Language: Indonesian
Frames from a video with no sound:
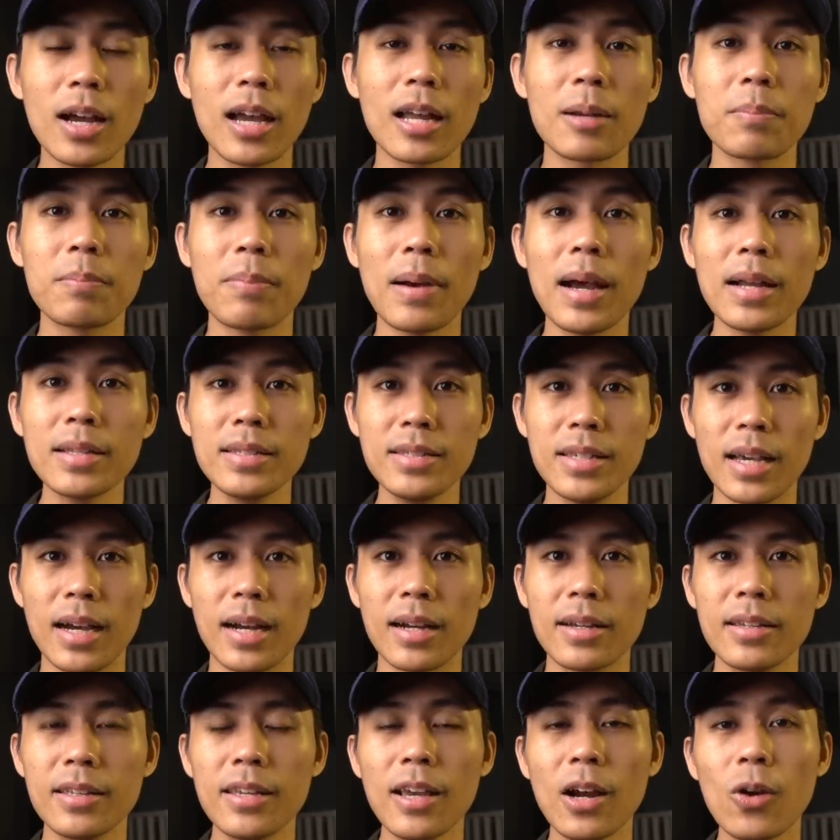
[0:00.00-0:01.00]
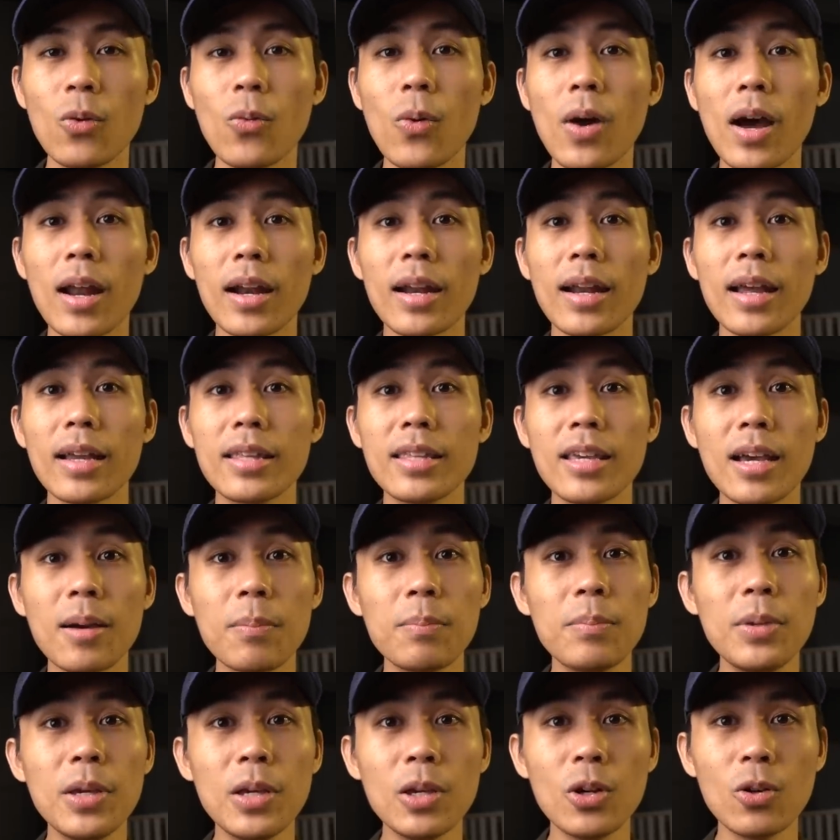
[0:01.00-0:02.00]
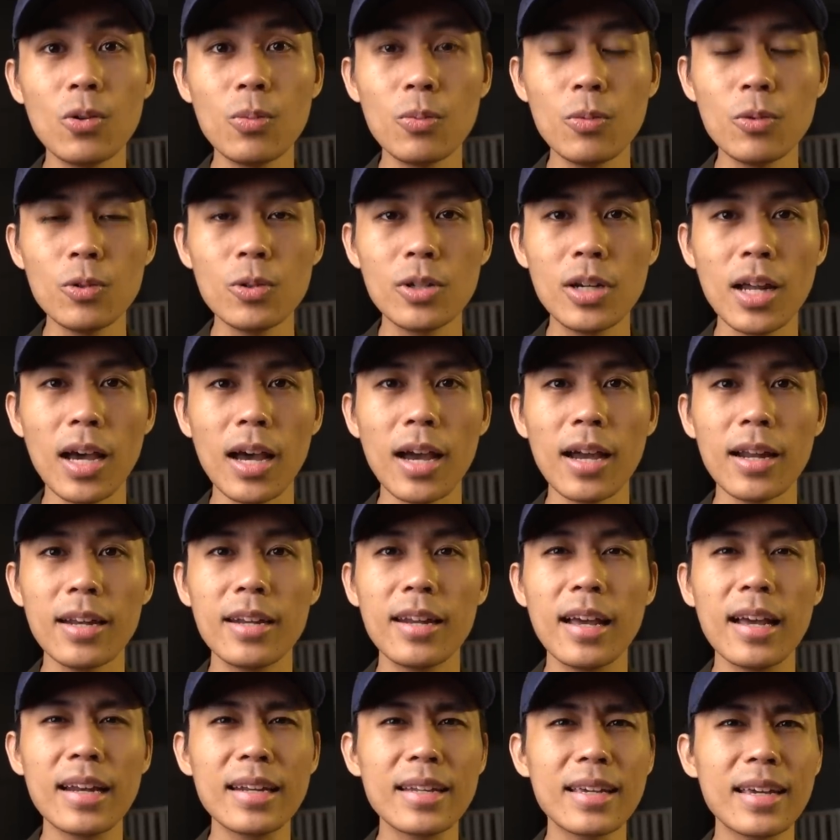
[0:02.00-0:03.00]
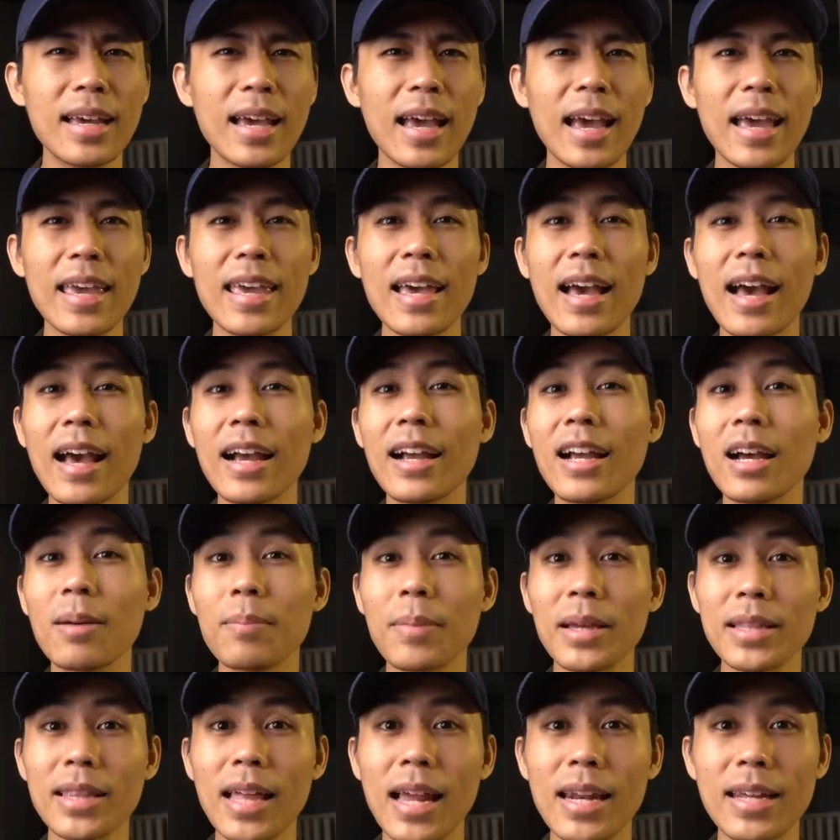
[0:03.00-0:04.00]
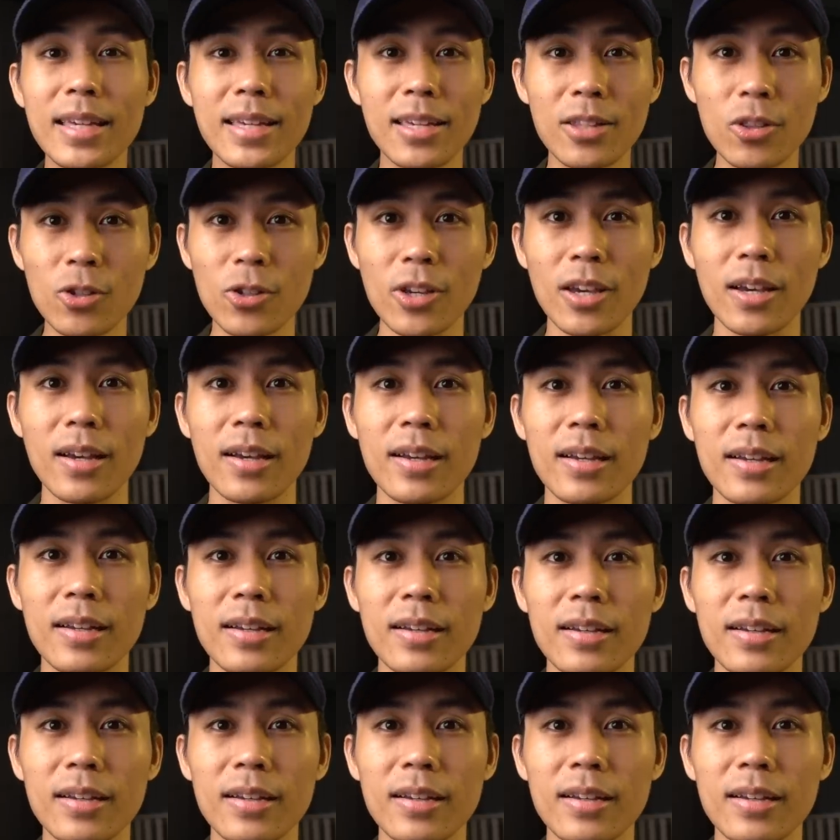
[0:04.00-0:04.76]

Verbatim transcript: lengan panjang yang warnanya biru muda dan kayak agak metalik gitu ya.